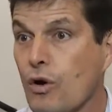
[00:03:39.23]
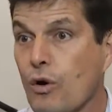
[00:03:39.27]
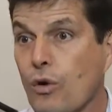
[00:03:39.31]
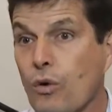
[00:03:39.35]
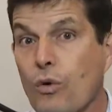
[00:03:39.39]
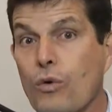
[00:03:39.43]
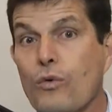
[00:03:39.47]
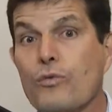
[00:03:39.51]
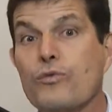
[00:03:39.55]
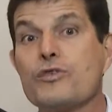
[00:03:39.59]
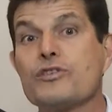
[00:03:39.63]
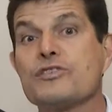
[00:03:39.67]

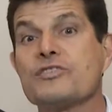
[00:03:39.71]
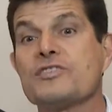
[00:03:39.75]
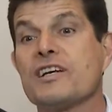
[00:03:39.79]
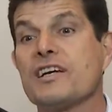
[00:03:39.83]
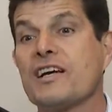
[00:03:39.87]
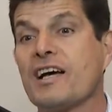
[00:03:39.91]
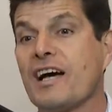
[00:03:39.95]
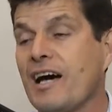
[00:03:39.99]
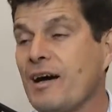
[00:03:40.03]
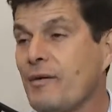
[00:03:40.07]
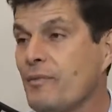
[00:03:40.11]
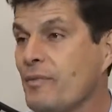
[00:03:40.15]
Ou você
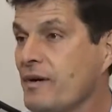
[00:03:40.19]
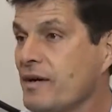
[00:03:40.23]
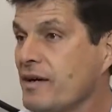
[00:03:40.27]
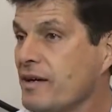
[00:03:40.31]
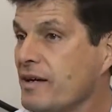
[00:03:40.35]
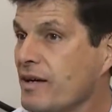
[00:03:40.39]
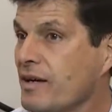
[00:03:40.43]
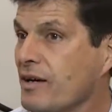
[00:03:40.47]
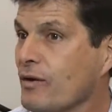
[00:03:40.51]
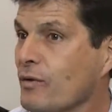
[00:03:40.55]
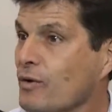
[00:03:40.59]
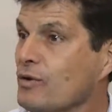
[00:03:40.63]
acaba,
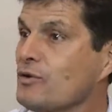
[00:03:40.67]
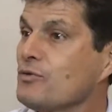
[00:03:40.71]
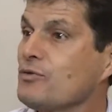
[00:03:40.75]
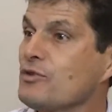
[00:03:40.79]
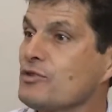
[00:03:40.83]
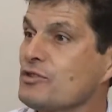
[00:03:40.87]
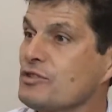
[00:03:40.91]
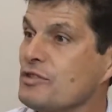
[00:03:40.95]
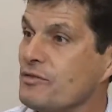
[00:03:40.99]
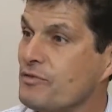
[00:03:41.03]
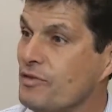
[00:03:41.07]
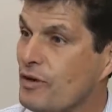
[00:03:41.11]
quando
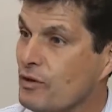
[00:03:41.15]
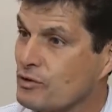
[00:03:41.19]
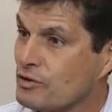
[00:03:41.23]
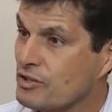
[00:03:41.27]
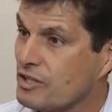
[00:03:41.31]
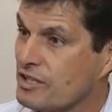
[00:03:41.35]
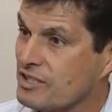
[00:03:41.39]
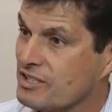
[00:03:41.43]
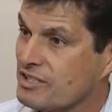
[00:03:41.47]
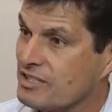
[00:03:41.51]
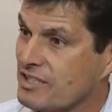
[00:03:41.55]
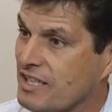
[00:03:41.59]
você vai
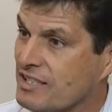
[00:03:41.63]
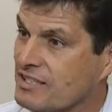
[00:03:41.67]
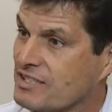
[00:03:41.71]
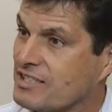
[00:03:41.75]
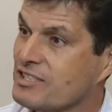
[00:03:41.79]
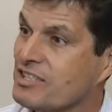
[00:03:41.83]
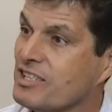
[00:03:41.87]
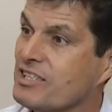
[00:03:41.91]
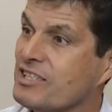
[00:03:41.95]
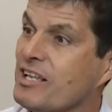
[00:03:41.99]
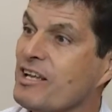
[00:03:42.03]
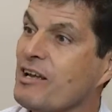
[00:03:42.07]
utilizar,
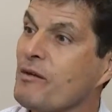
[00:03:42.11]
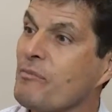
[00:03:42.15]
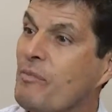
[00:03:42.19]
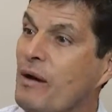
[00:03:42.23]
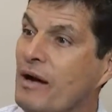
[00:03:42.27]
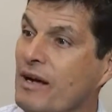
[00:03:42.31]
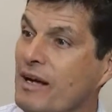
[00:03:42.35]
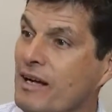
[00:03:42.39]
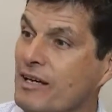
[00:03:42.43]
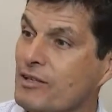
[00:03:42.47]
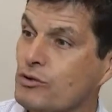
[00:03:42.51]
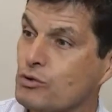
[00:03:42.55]
você já tem que
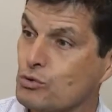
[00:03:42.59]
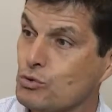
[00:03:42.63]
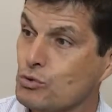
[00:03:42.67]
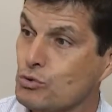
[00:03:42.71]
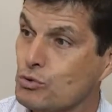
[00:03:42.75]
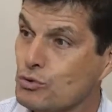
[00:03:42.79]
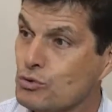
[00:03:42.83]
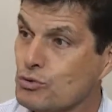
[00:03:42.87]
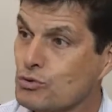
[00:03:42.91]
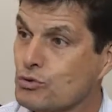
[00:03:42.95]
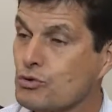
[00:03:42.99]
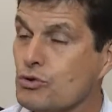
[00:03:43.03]
pagar
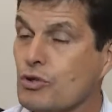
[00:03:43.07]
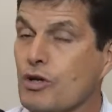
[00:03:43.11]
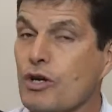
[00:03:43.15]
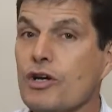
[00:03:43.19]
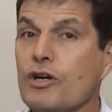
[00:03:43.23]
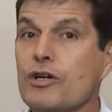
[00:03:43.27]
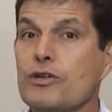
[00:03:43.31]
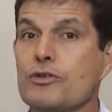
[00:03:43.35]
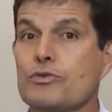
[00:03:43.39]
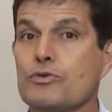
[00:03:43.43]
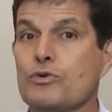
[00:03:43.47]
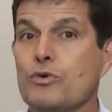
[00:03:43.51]
juros
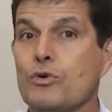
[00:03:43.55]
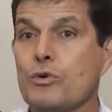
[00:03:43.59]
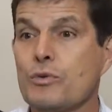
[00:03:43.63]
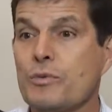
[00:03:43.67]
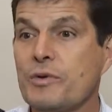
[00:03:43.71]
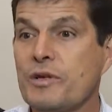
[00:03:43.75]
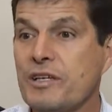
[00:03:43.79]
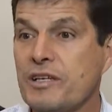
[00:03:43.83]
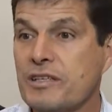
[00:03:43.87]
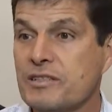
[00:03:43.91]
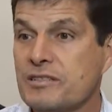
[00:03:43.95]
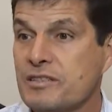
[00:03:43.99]

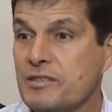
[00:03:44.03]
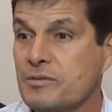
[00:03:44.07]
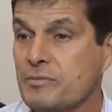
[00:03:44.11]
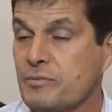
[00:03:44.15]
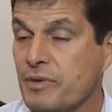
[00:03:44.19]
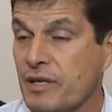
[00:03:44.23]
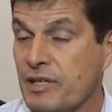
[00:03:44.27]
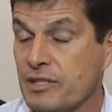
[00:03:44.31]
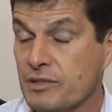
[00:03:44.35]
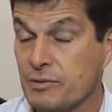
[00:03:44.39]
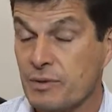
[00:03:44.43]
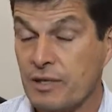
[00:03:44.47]
sobre esse
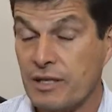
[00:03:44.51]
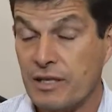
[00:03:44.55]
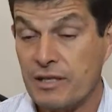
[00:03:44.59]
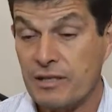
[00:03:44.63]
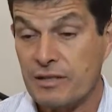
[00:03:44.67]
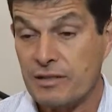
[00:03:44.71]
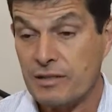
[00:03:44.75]
empréstimo.